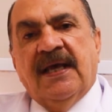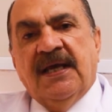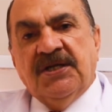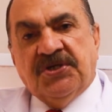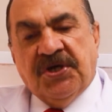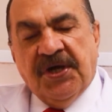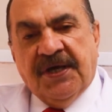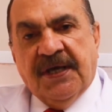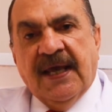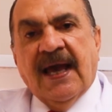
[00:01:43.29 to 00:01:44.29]

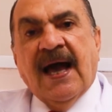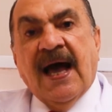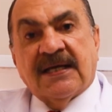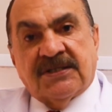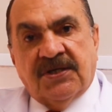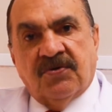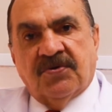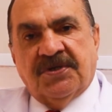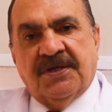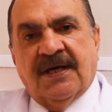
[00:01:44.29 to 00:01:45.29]
indique a
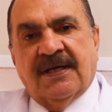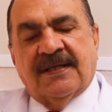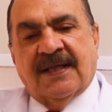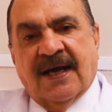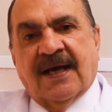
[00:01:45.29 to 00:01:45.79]
cirurgia da